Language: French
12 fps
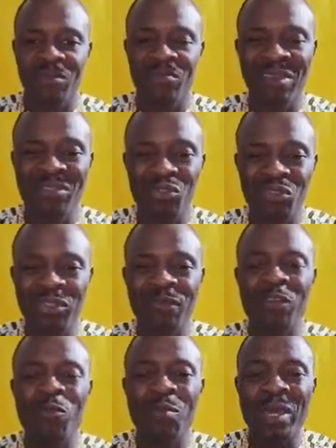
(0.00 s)
Mais ceci
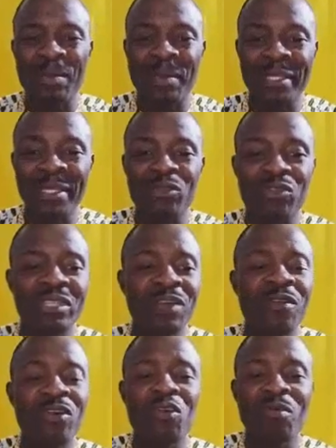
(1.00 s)
va vous permettre de
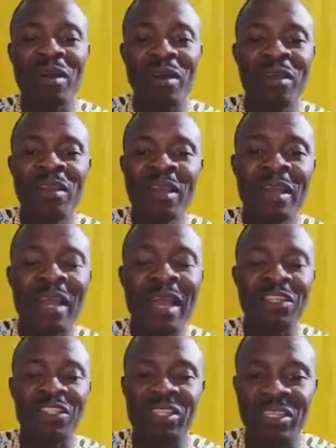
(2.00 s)
savoir comment
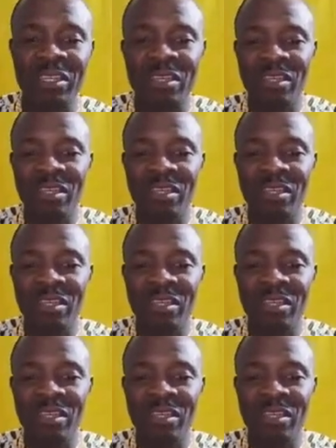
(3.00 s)
agir.